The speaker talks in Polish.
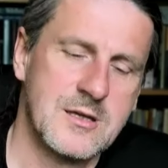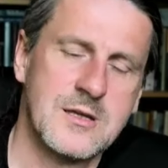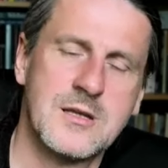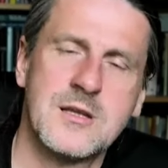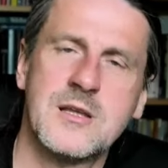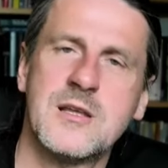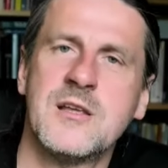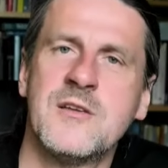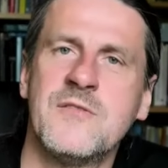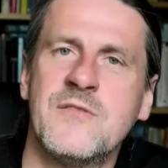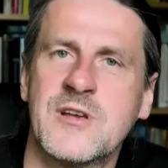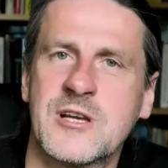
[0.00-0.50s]

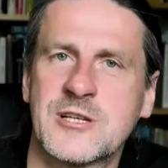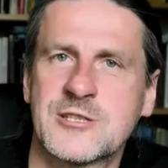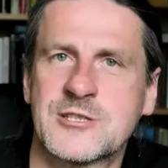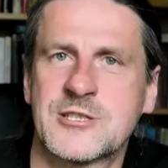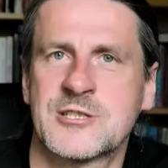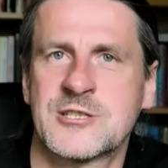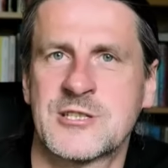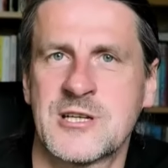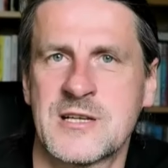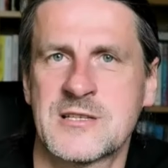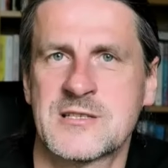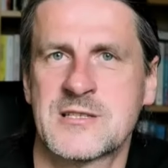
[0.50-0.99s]
i większe
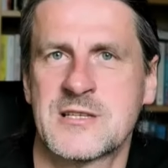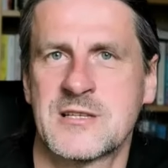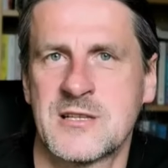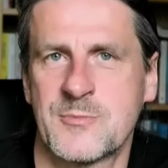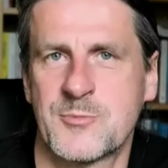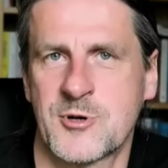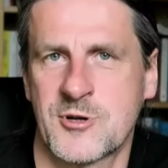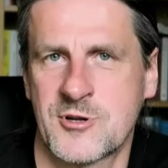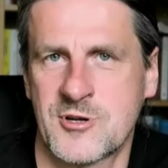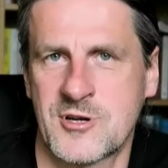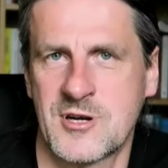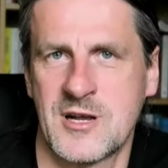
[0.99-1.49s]
szanse na
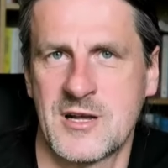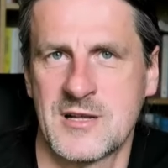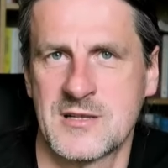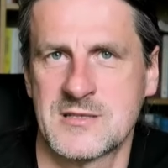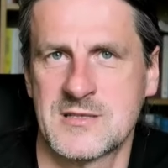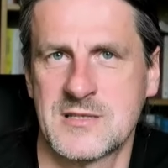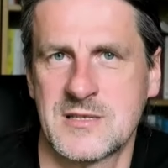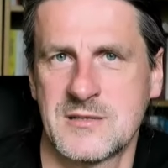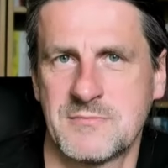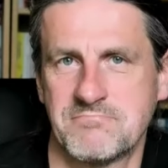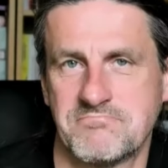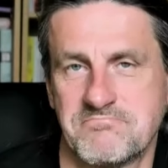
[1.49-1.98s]

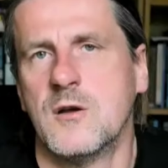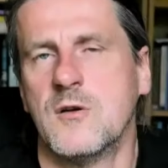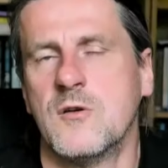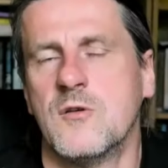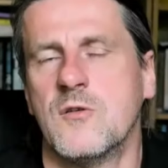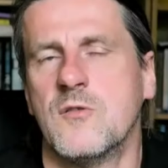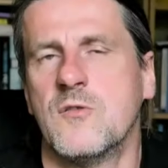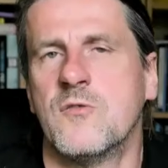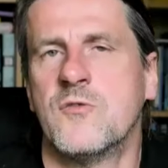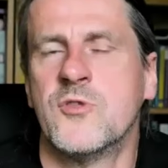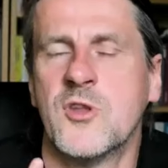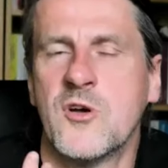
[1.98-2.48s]
prokreację.
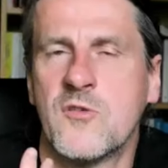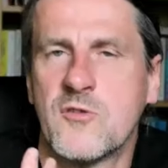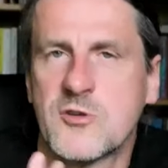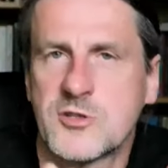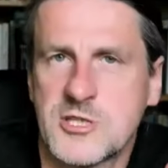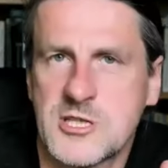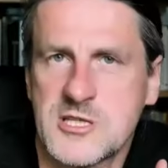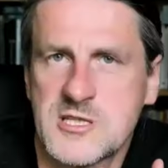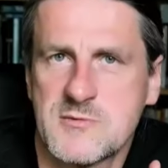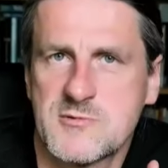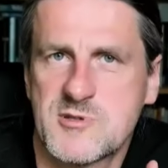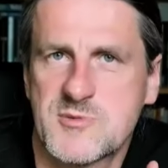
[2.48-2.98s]
W
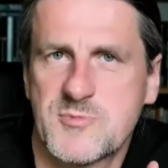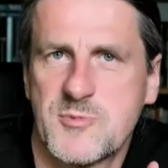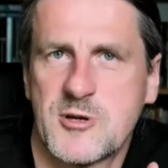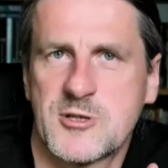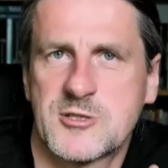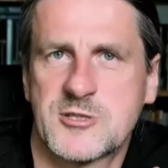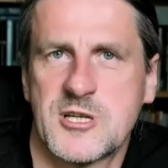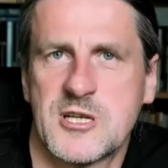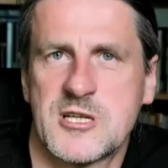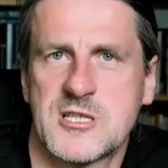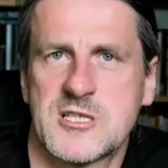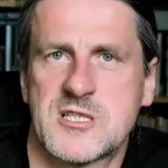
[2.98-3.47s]
nowoczesnym
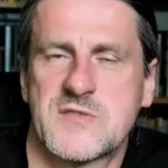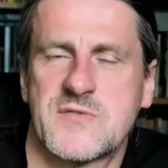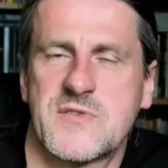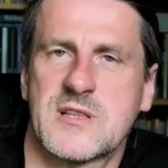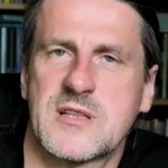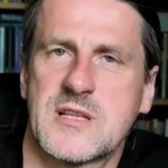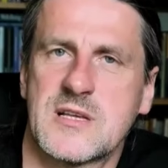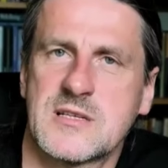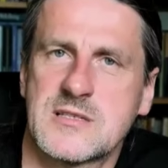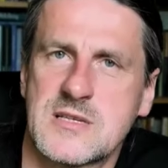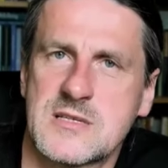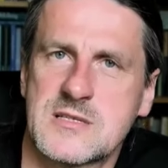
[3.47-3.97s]
społeczeństwie
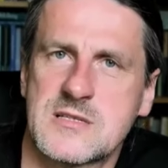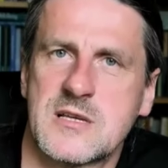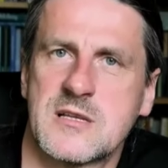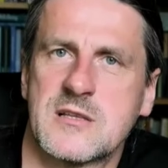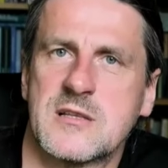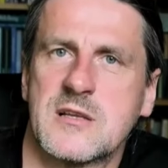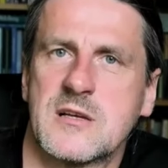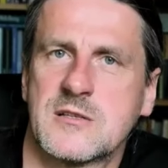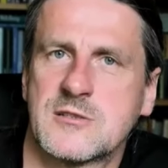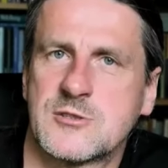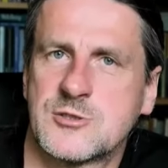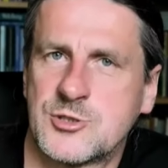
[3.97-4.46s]
ta
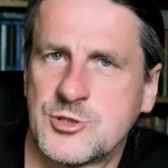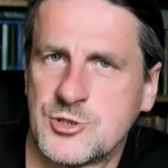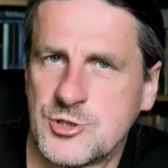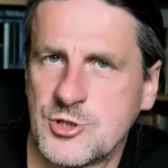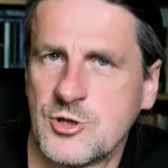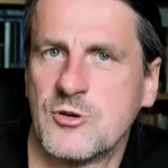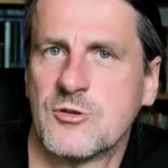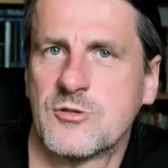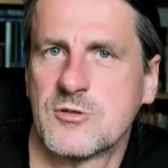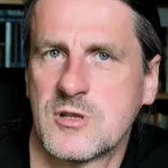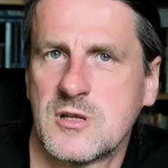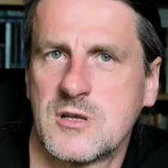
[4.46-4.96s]
zasada
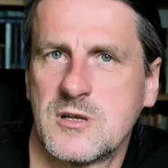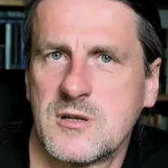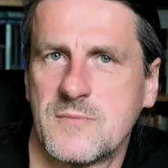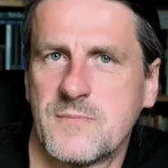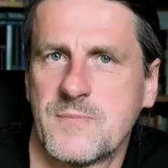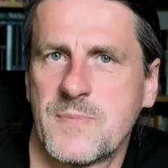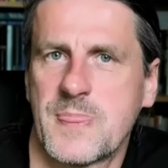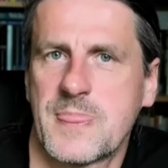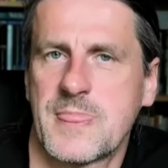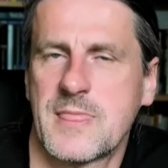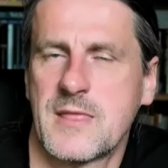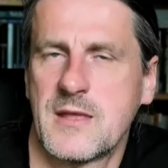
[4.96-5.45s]
ciągle
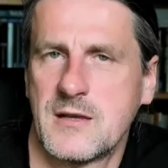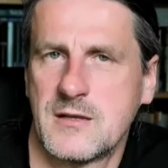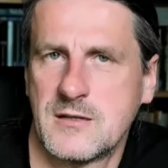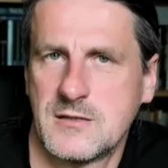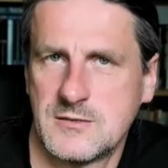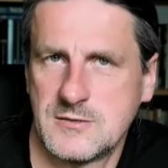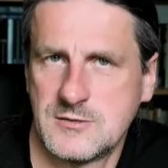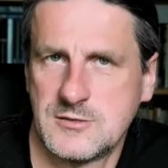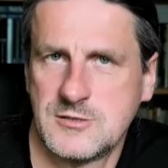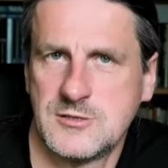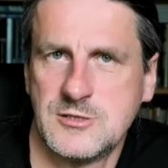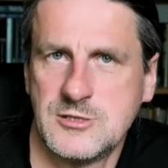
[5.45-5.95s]

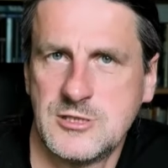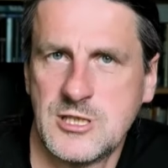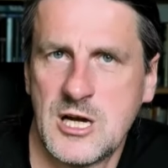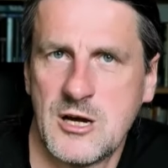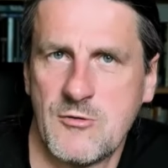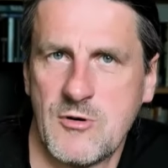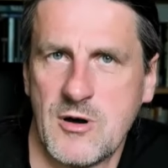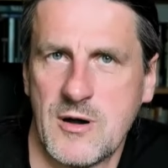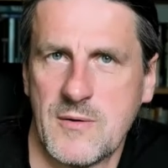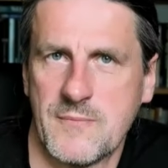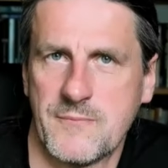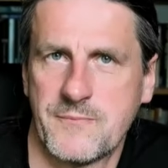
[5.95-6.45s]

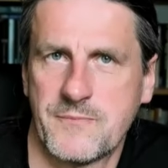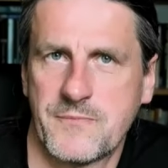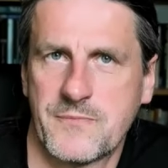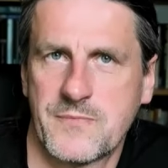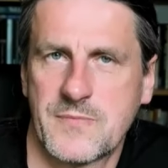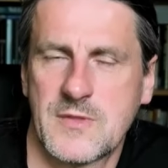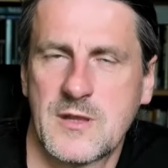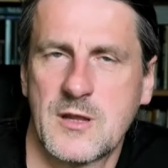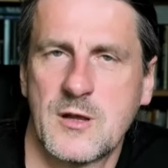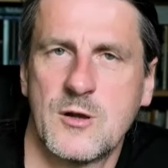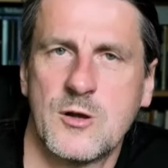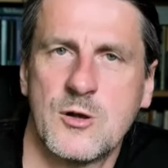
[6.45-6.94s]
działa.
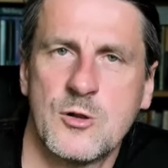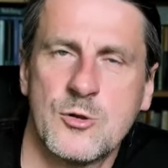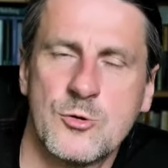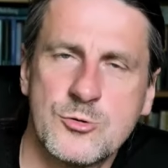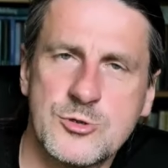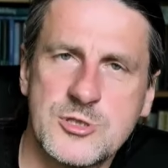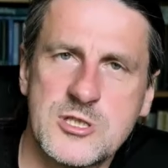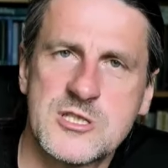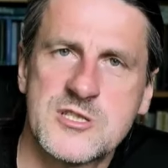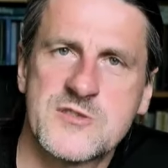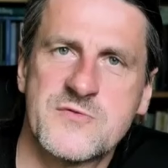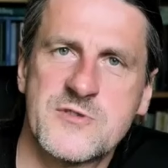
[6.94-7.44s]

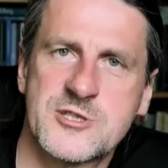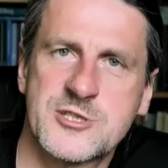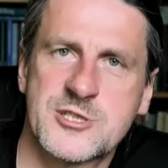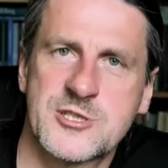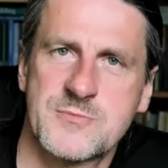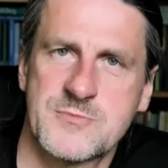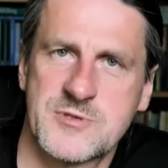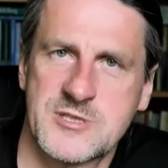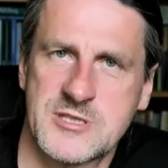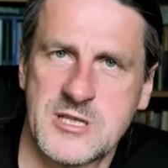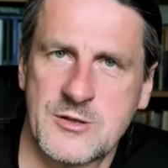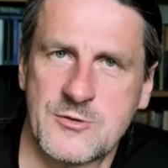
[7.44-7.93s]
Ludzie z wyższym
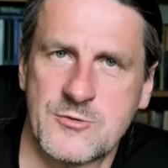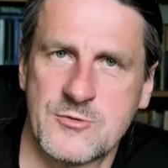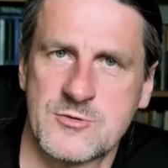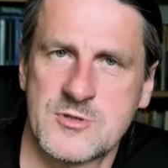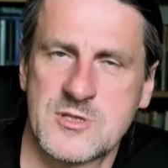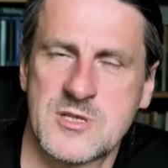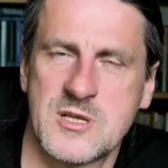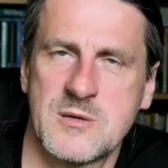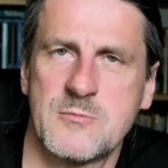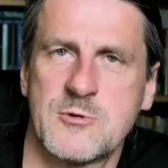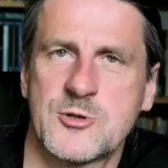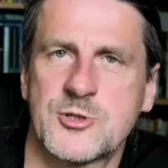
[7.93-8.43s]

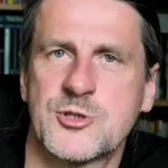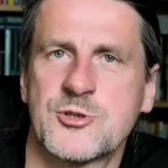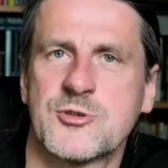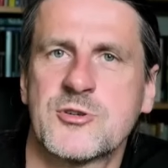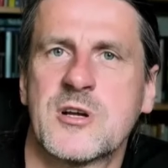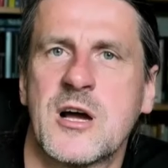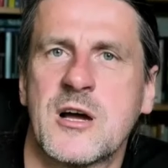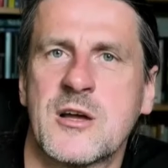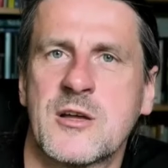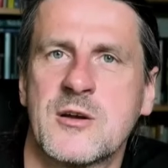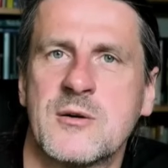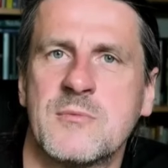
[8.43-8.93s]
statusem
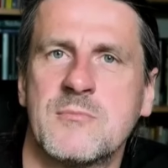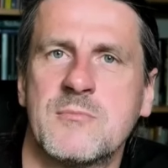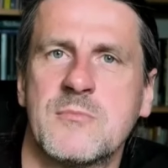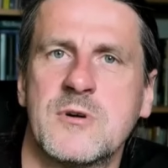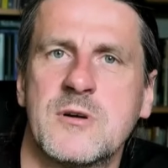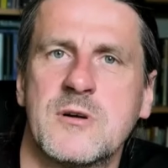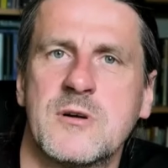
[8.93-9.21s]
osiągają